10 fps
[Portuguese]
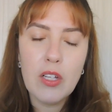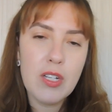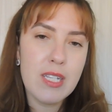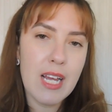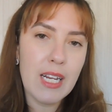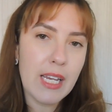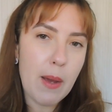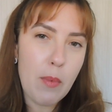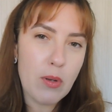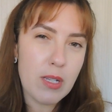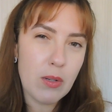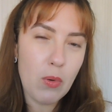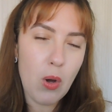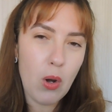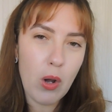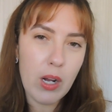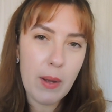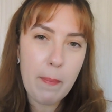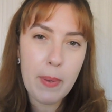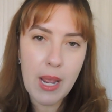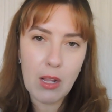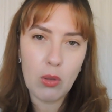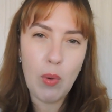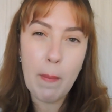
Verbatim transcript: Diz ela que a moça não coloca preto,